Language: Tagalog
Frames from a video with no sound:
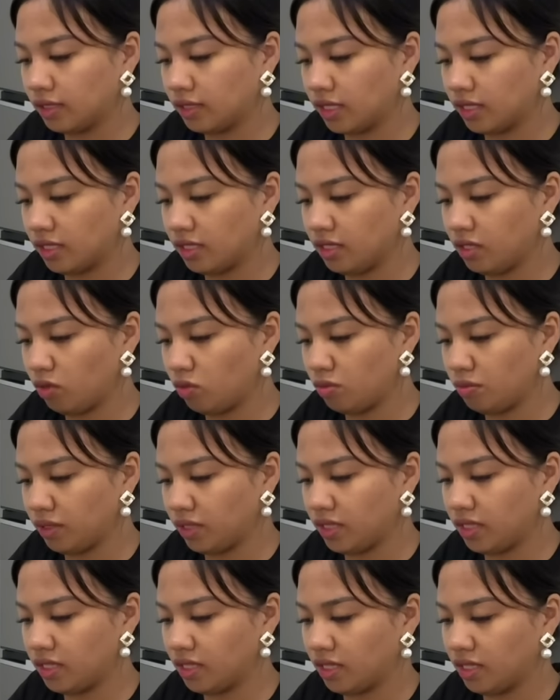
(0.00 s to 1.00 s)
Sana hindi ako
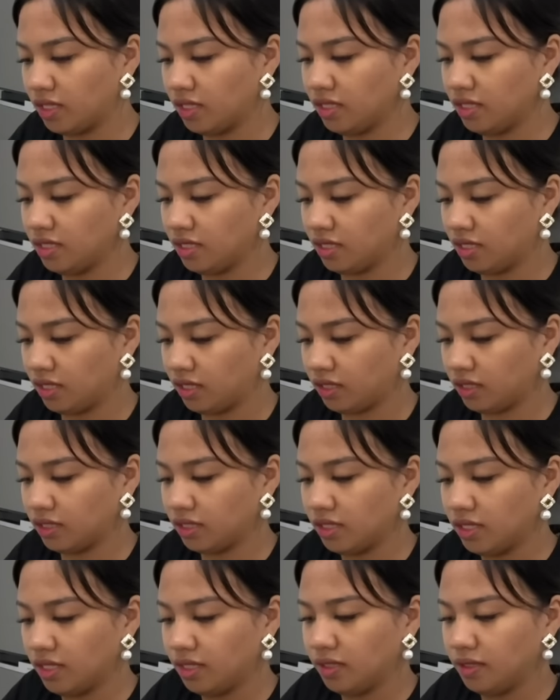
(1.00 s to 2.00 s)
maiyak.
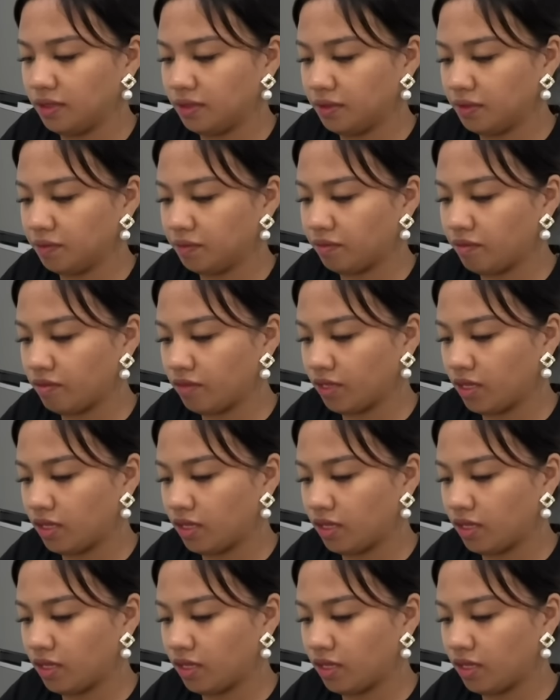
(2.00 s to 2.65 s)
Pabilog, iwa.